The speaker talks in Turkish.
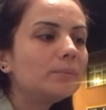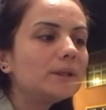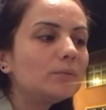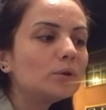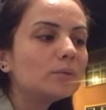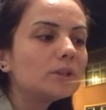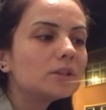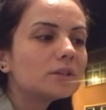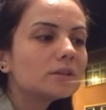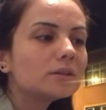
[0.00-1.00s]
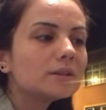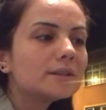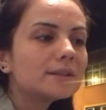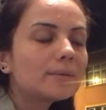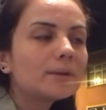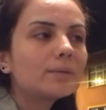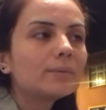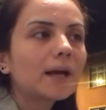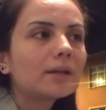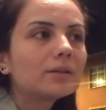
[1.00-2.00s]
Bilmiyorum hiç
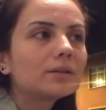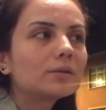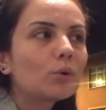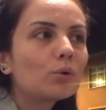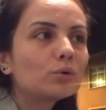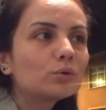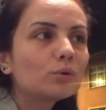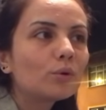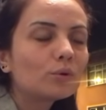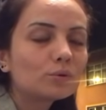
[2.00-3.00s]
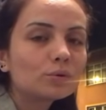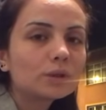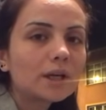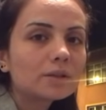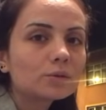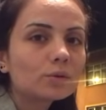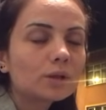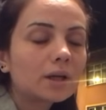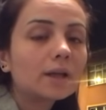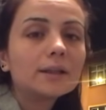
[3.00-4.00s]
istemedim yani örtü örtükten
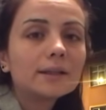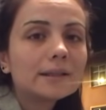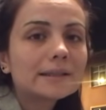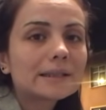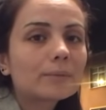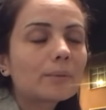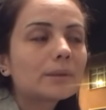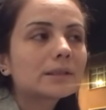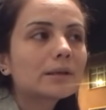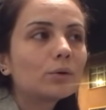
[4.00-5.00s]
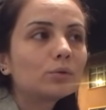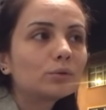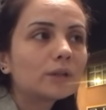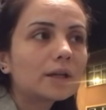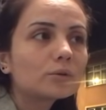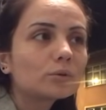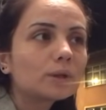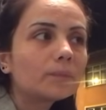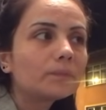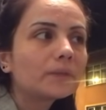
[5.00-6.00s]
sonra halıya da istemem mesela örtükten
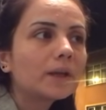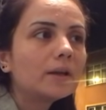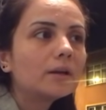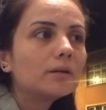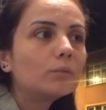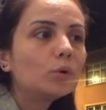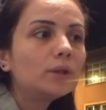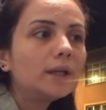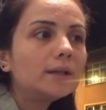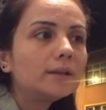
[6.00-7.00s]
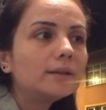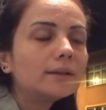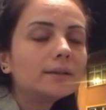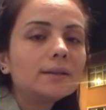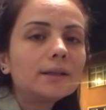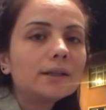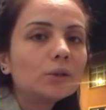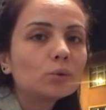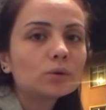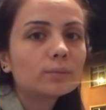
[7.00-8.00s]
sonra modelinin ya da
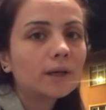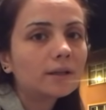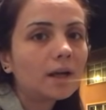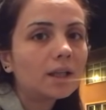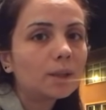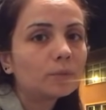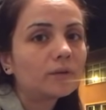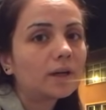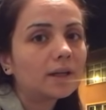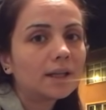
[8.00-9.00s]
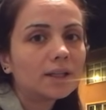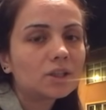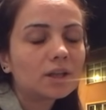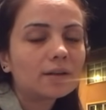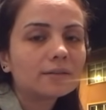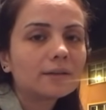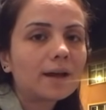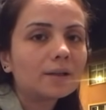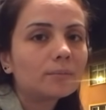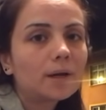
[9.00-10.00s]
renginin o zaman ne anlamı var hani eşyanın
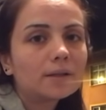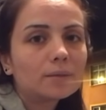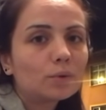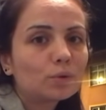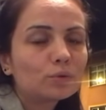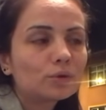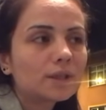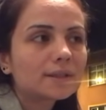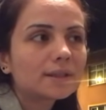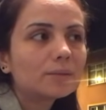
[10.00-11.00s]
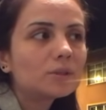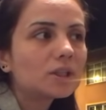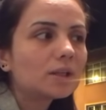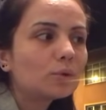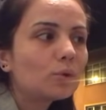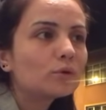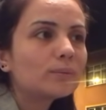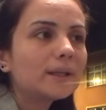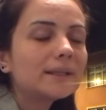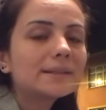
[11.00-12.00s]
derdim madem örteceğiz hani bir şeyleri
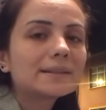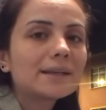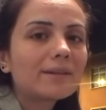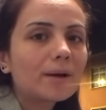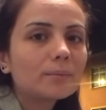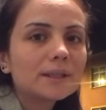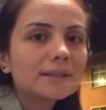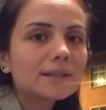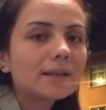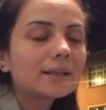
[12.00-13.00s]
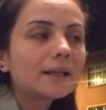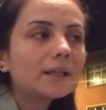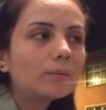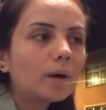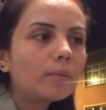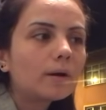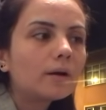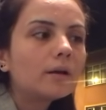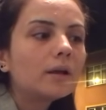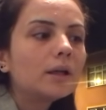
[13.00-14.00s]
örtmeyi hiç seven bir insan değildim
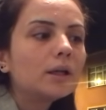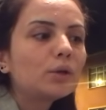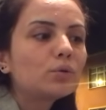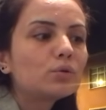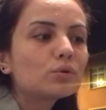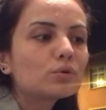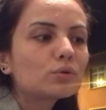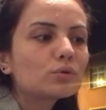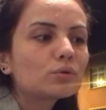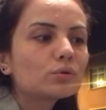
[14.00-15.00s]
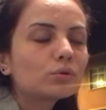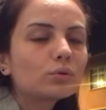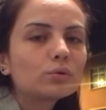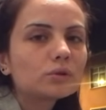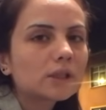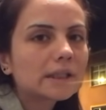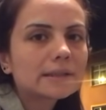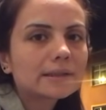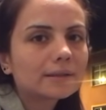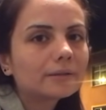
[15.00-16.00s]
ama küçük çocuğu olunca
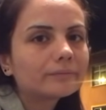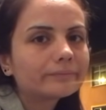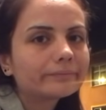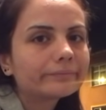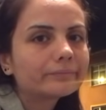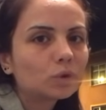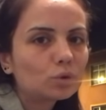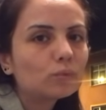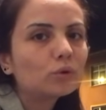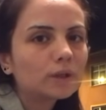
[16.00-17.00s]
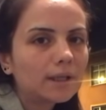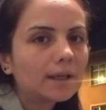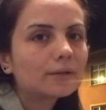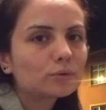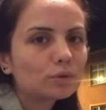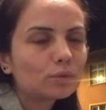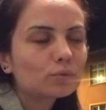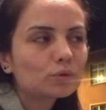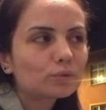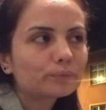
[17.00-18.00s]
insanın durum onu
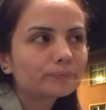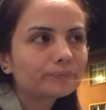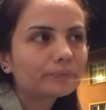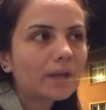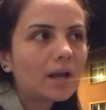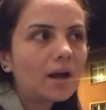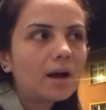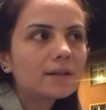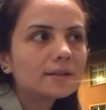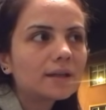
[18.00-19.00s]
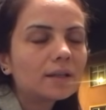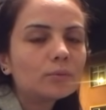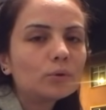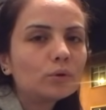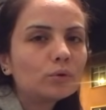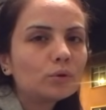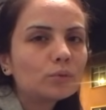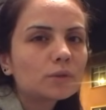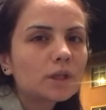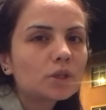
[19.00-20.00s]
gerektiriyormuş. Azra'nın böyle
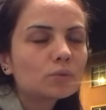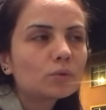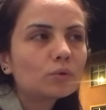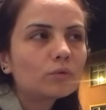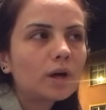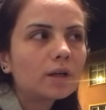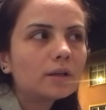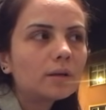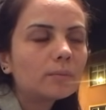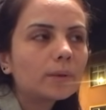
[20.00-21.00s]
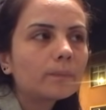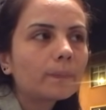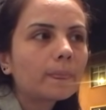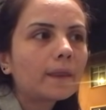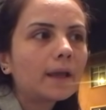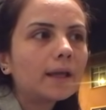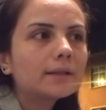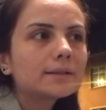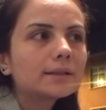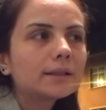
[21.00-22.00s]
döküp saçma huyu vardı ama en
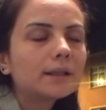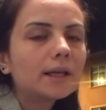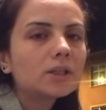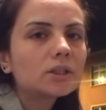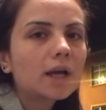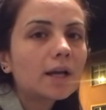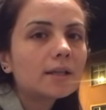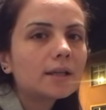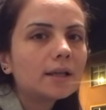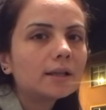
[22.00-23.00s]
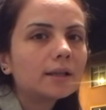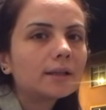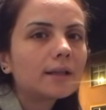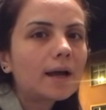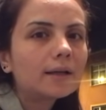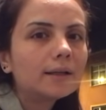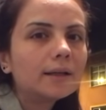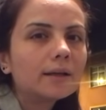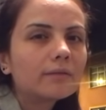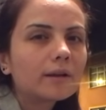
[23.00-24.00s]
azından hani eşyaya değil de giderdi
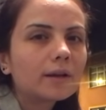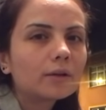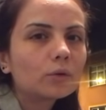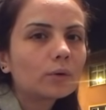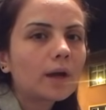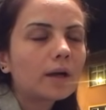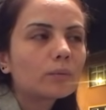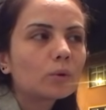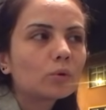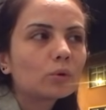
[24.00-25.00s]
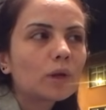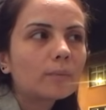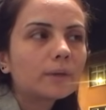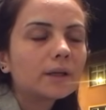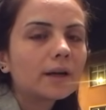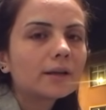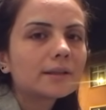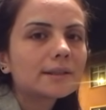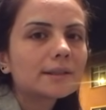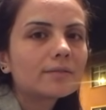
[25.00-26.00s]
yere falan dökerdi. Böyle dolapların
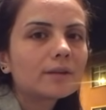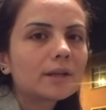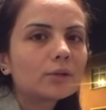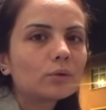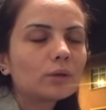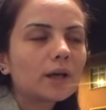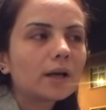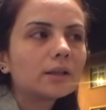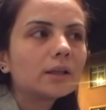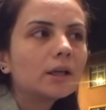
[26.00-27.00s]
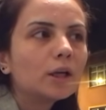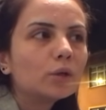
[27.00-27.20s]
arkasına falan dökerdi.